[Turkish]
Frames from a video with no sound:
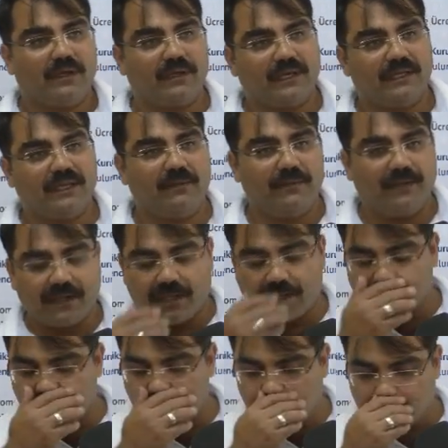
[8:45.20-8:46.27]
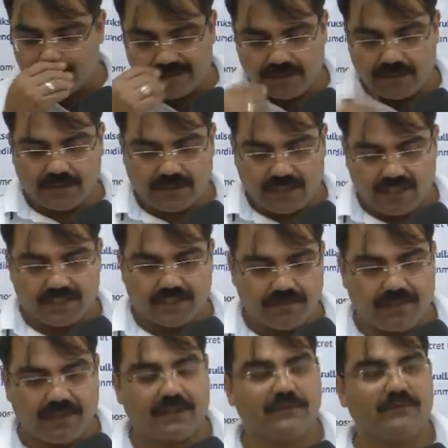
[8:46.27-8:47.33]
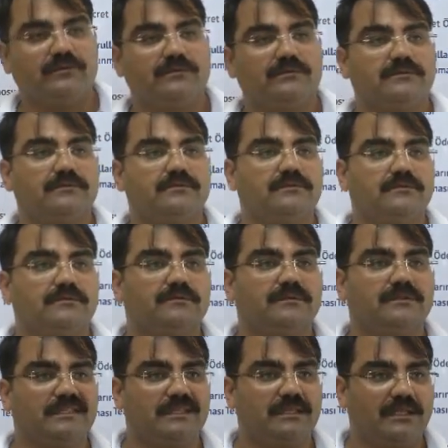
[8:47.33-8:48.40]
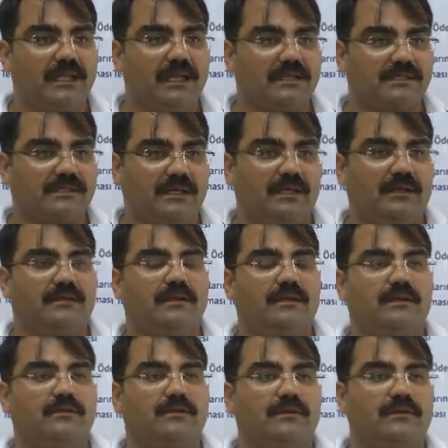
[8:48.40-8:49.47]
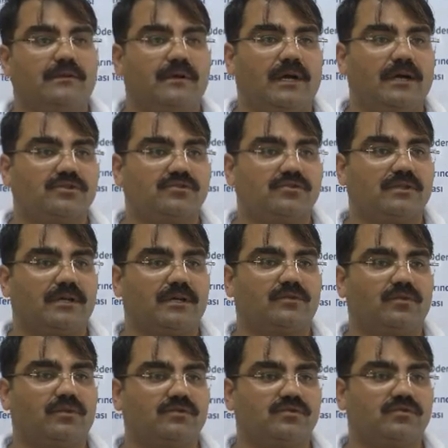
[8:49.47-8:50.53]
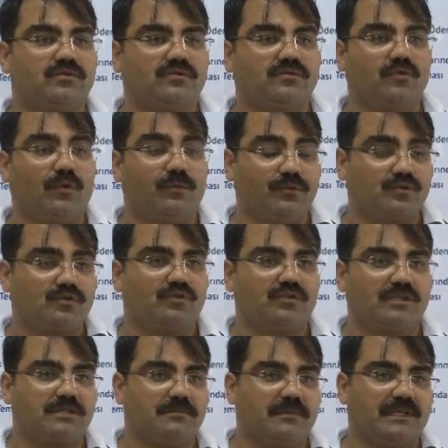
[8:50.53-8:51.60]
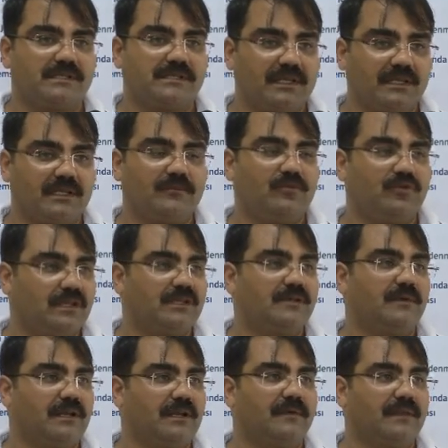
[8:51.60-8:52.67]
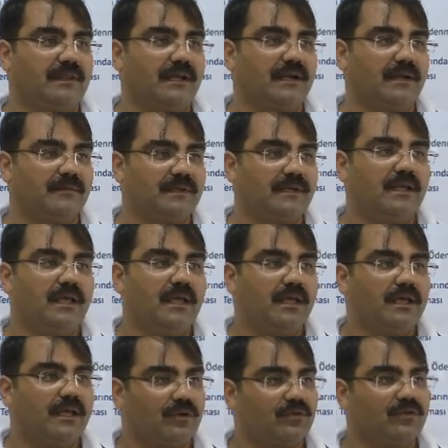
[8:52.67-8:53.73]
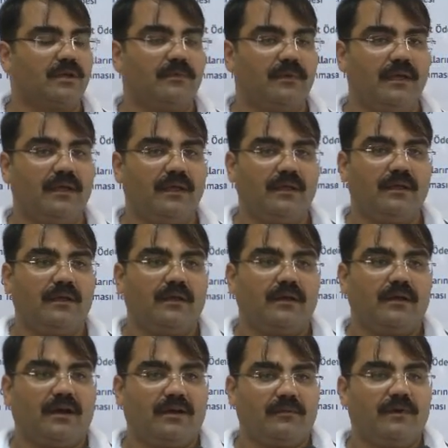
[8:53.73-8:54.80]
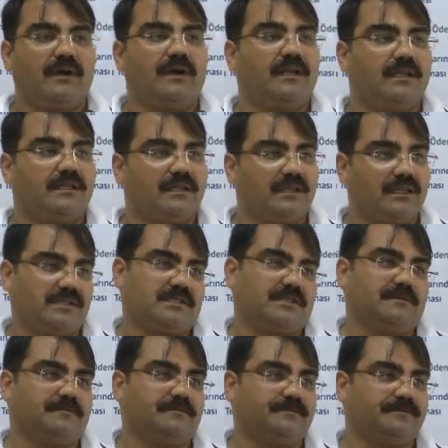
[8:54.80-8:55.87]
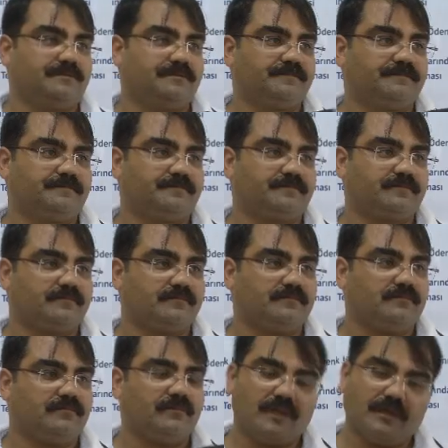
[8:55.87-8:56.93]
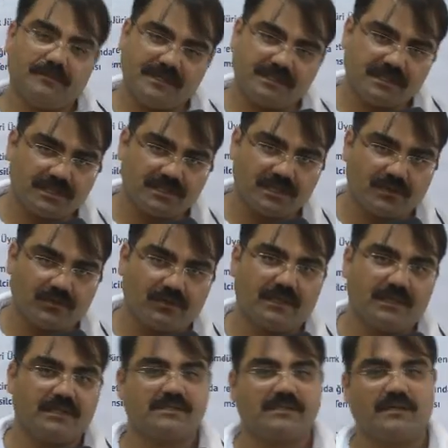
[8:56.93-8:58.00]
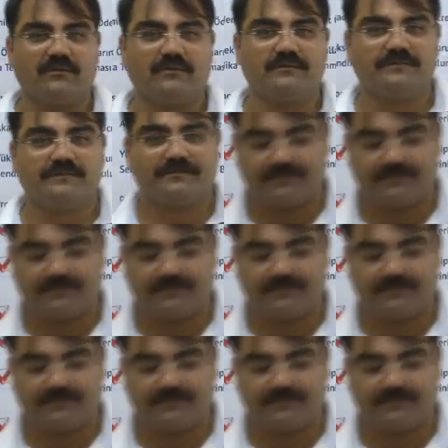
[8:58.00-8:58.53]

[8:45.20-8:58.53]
genel merkezimin çalışmaları bu iyi giderse e, Ağustos'taki tozlu toplu sözleşmede sanırım öğretim elemanlarına bir ek ödeme alma gayretindeyiz. Peki, teşekkür ederiz. Biz teşekkür ederiz. Sağ olun.